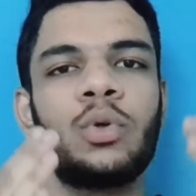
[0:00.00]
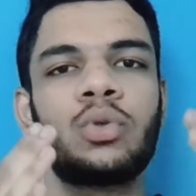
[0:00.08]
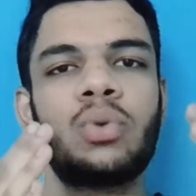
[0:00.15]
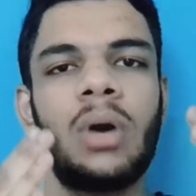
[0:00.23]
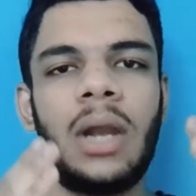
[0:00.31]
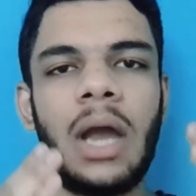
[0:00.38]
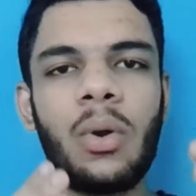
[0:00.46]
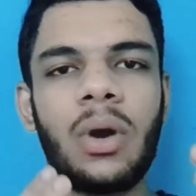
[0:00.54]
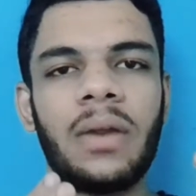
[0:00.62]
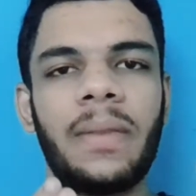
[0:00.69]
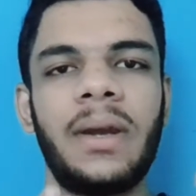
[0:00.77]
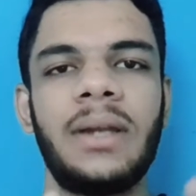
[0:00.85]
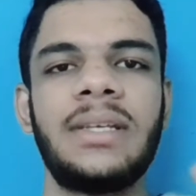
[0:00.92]
उसको अलाउ
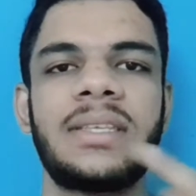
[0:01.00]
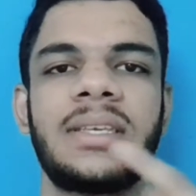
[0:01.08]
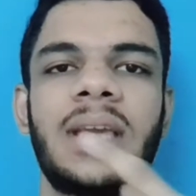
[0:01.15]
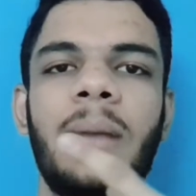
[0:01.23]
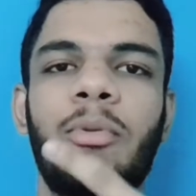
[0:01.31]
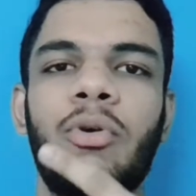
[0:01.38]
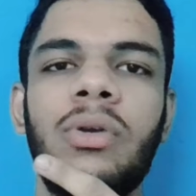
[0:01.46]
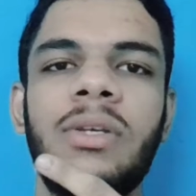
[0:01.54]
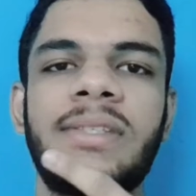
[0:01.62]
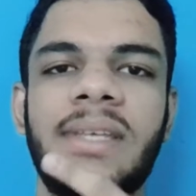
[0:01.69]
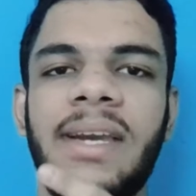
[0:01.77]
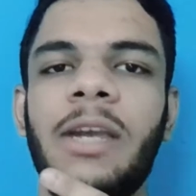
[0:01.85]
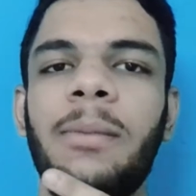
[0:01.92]
कर देना जैसे कि आपको
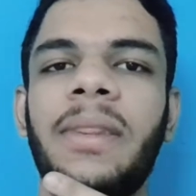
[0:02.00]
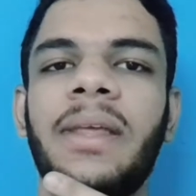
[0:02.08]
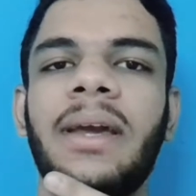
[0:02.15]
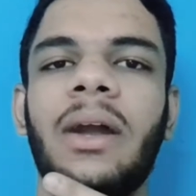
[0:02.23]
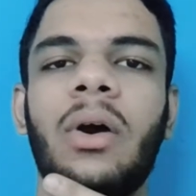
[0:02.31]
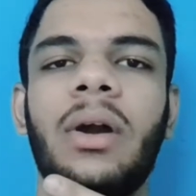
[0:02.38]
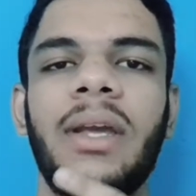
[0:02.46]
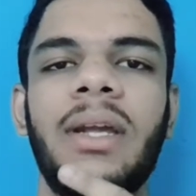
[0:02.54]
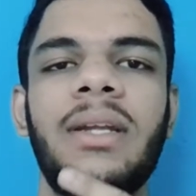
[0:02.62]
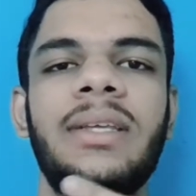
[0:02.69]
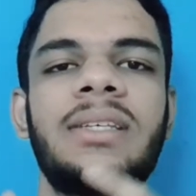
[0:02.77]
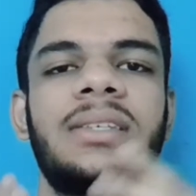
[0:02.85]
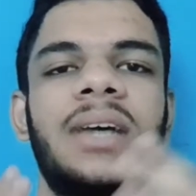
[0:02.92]
स्क्रीन पर दिख रहा होगा ठीक है
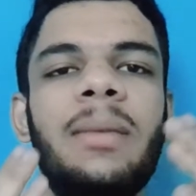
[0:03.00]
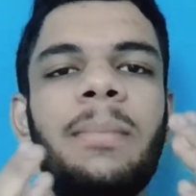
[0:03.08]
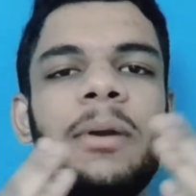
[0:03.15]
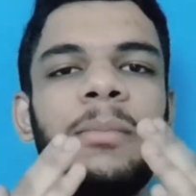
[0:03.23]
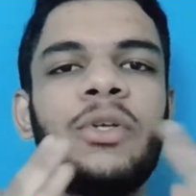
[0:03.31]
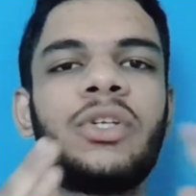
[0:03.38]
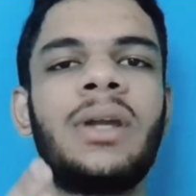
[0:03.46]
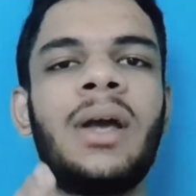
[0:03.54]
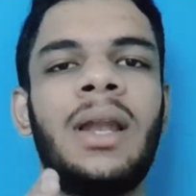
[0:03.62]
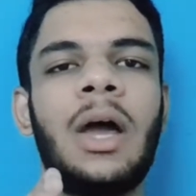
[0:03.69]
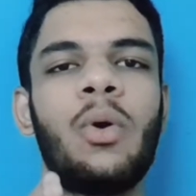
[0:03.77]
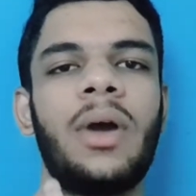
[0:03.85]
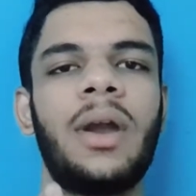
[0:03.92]
ना ये सारी परमिशन
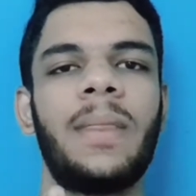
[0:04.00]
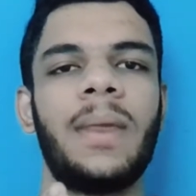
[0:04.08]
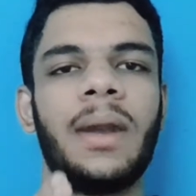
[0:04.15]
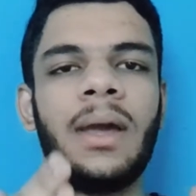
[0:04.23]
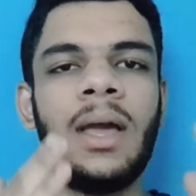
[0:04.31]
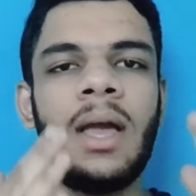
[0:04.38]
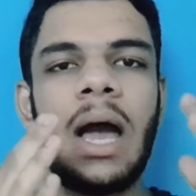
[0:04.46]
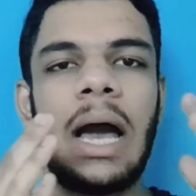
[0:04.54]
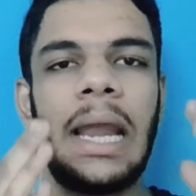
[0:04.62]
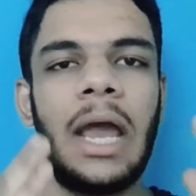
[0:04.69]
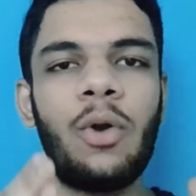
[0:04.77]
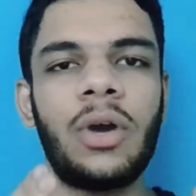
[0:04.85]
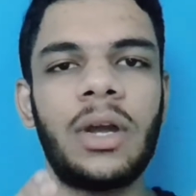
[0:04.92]
अलाउ कर देना
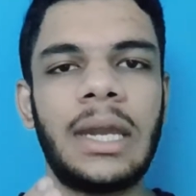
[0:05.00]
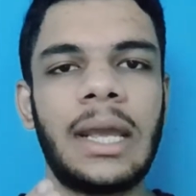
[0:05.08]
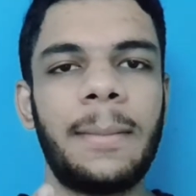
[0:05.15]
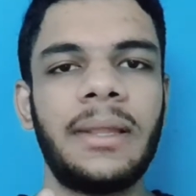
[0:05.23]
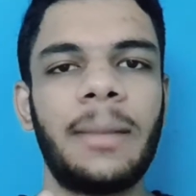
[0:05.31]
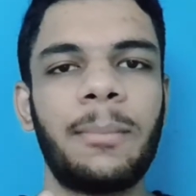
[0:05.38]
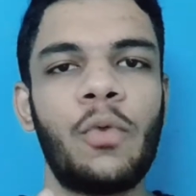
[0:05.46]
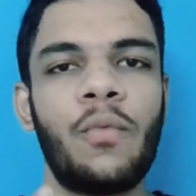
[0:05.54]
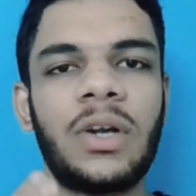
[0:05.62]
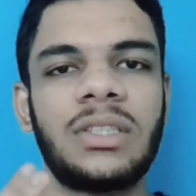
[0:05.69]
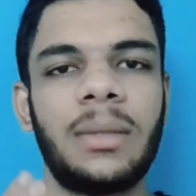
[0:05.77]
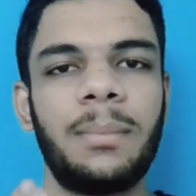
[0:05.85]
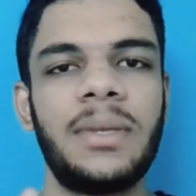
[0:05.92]
अलाउ करने के बाद आपको
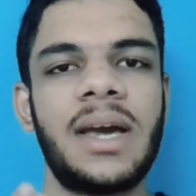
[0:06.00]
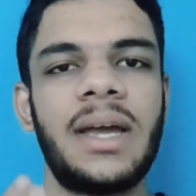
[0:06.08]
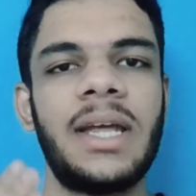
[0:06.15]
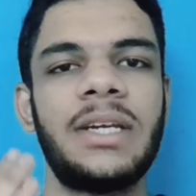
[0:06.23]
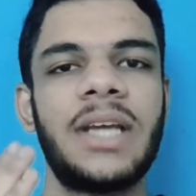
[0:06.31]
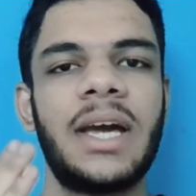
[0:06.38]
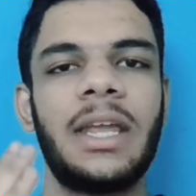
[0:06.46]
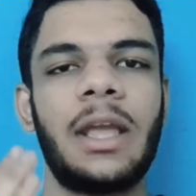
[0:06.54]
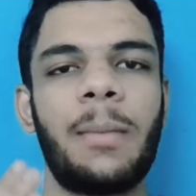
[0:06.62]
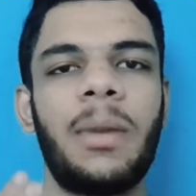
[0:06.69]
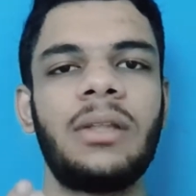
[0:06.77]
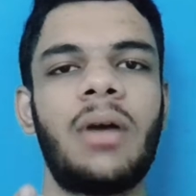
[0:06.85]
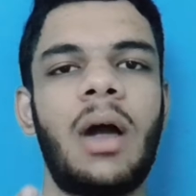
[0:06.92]
व्हाट्सअप में जाना जाने के
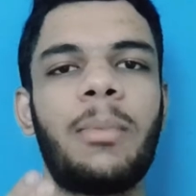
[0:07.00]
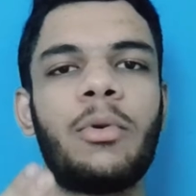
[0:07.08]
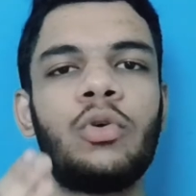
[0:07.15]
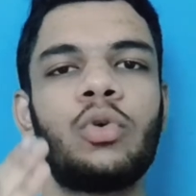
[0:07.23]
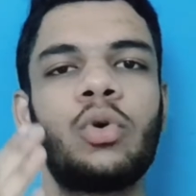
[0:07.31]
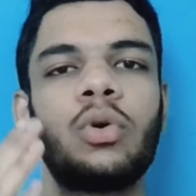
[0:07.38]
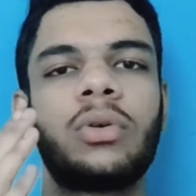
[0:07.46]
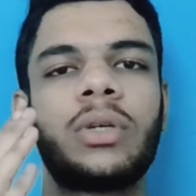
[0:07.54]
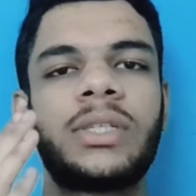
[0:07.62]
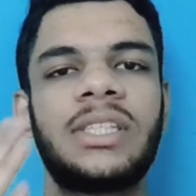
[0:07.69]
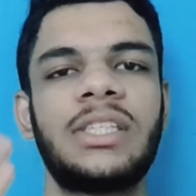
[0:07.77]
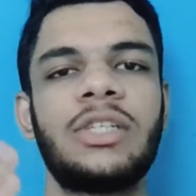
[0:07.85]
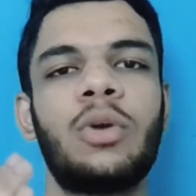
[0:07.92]
बाद आपको
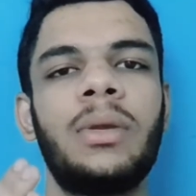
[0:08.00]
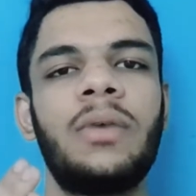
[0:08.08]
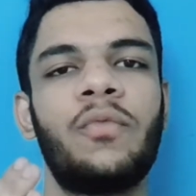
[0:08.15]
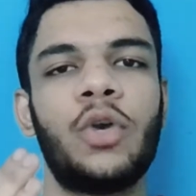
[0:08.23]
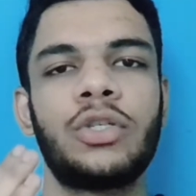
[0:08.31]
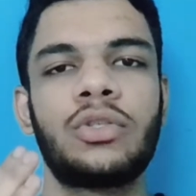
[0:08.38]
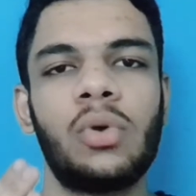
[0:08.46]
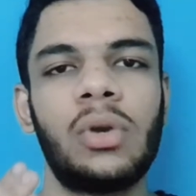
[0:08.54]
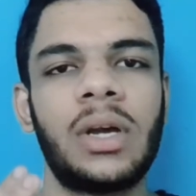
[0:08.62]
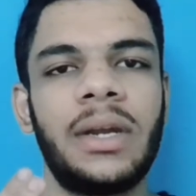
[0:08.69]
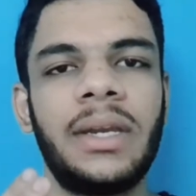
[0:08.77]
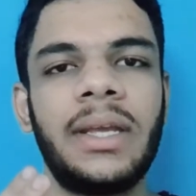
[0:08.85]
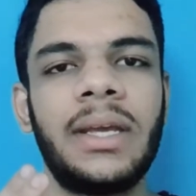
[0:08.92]
किसी को भी वॉइस कॉल
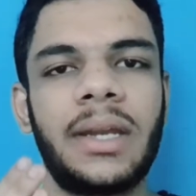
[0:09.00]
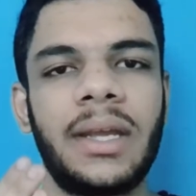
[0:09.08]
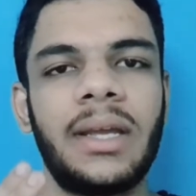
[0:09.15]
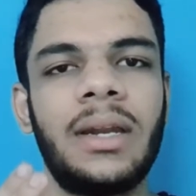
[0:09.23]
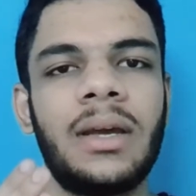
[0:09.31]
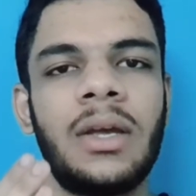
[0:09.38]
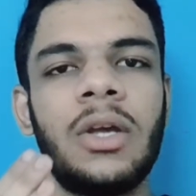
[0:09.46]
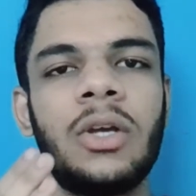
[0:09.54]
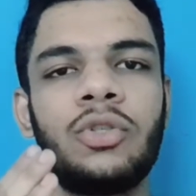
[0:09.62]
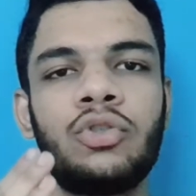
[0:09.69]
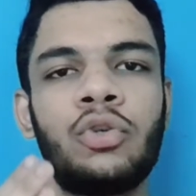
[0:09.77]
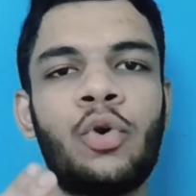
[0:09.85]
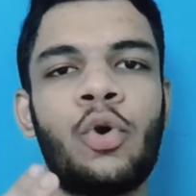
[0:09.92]
करनी है ठीक है ना
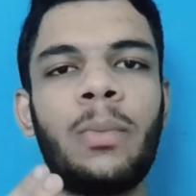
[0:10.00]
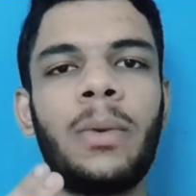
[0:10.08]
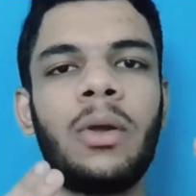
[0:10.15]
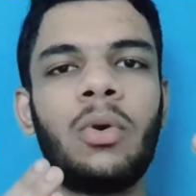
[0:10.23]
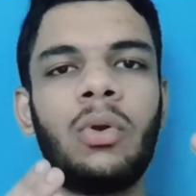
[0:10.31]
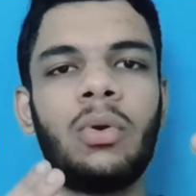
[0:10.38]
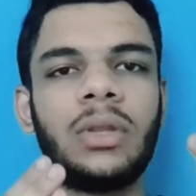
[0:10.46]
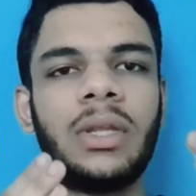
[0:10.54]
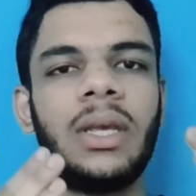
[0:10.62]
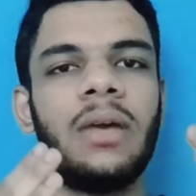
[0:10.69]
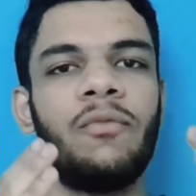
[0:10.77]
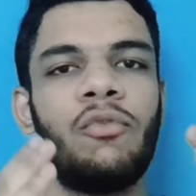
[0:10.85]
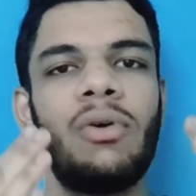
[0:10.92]
जो नॉर्मल कॉल होती
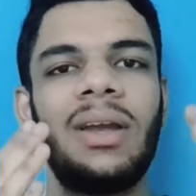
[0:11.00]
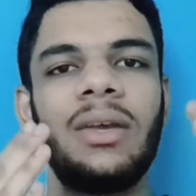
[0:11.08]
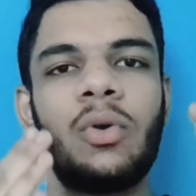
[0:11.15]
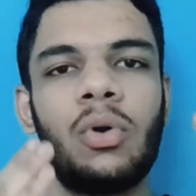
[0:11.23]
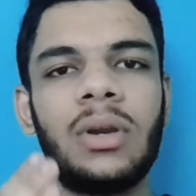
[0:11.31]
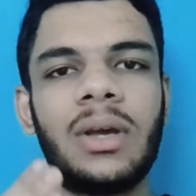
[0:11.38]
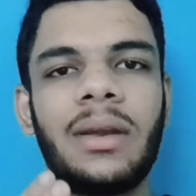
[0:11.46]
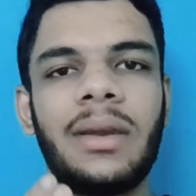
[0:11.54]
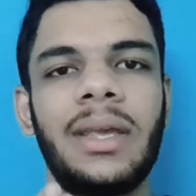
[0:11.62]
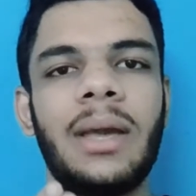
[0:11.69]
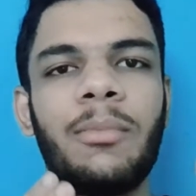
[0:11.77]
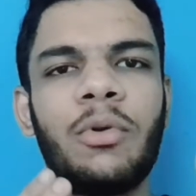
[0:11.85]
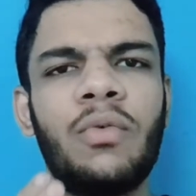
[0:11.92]
है वो वाली कॉल
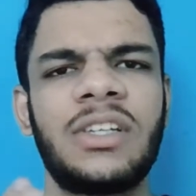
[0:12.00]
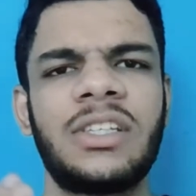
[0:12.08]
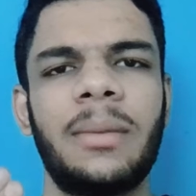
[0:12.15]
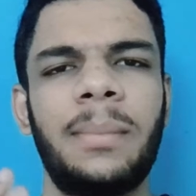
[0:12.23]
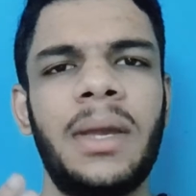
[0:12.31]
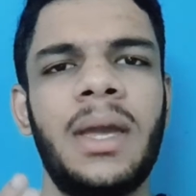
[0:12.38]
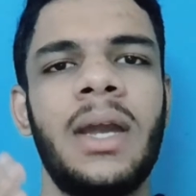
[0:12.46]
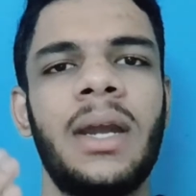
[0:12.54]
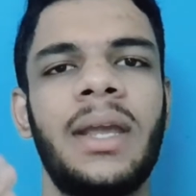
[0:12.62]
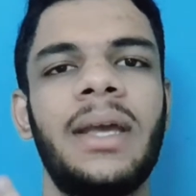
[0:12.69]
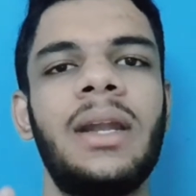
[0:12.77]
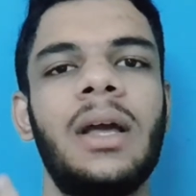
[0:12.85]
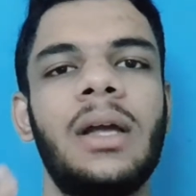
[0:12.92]
करनी है आपको व्हाट्सअप पे
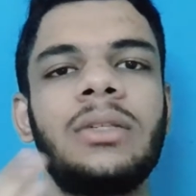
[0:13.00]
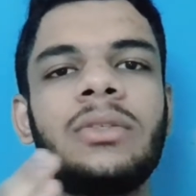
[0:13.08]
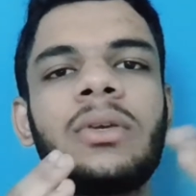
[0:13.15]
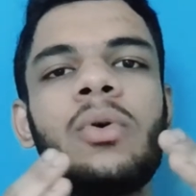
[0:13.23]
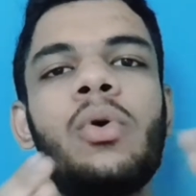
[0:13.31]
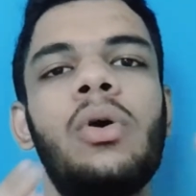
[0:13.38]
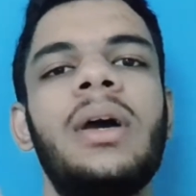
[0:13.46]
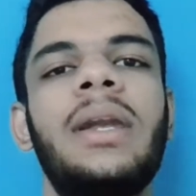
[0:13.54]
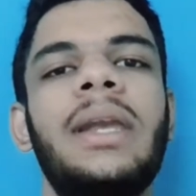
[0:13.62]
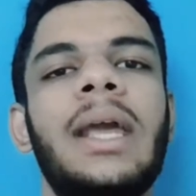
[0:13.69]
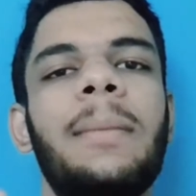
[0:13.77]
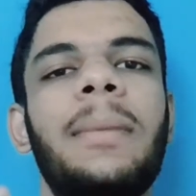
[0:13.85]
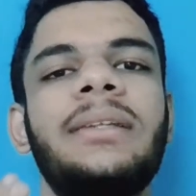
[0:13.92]
ठीक है ना कॉल
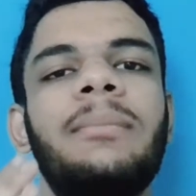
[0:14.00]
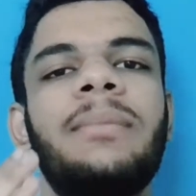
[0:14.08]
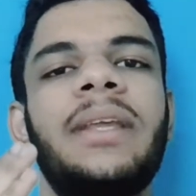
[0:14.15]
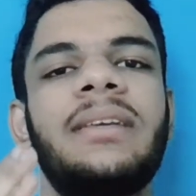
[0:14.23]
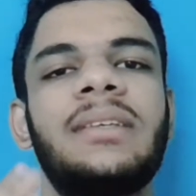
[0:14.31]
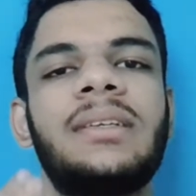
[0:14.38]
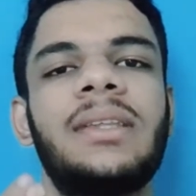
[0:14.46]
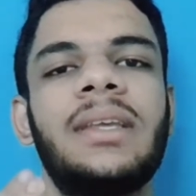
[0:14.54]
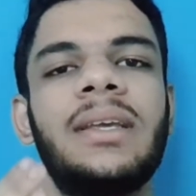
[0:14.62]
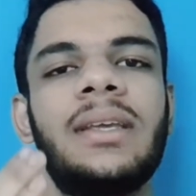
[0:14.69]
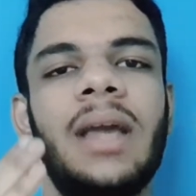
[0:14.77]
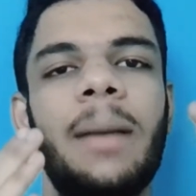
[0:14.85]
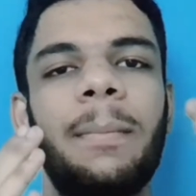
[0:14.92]
करने के बाद आप देख सकते
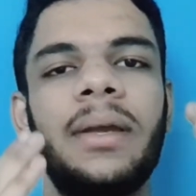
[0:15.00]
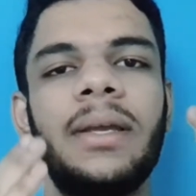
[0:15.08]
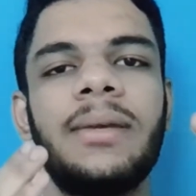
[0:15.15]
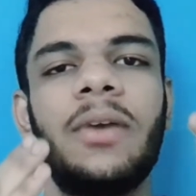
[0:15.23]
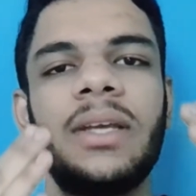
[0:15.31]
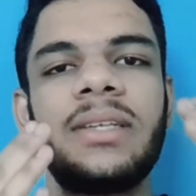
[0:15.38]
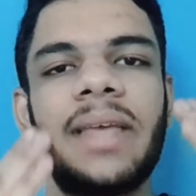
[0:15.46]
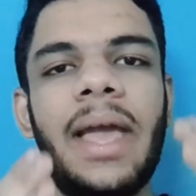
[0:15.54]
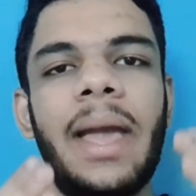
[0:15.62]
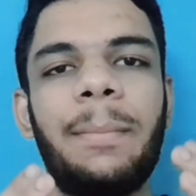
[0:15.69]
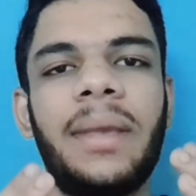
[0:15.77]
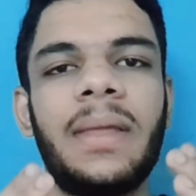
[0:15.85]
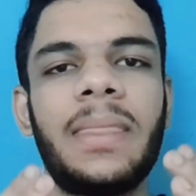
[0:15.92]
हैं यहाँ पे इस
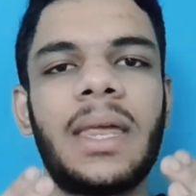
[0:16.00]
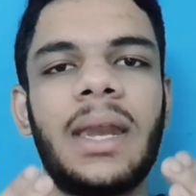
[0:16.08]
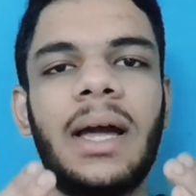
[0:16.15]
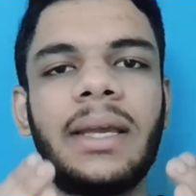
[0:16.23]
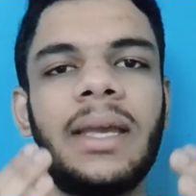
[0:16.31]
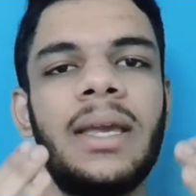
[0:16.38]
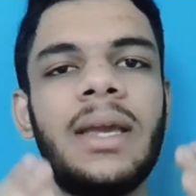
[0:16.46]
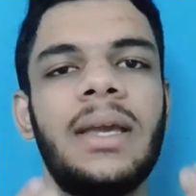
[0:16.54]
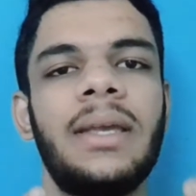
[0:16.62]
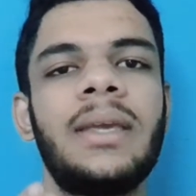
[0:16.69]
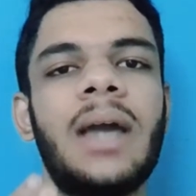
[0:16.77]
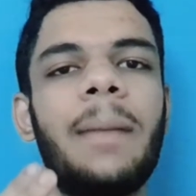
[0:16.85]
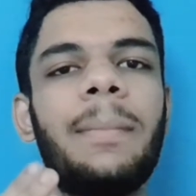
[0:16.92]
ऐप के अंदर आके
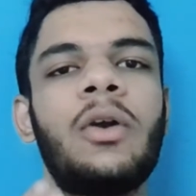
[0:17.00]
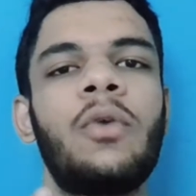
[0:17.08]
यहाँ पे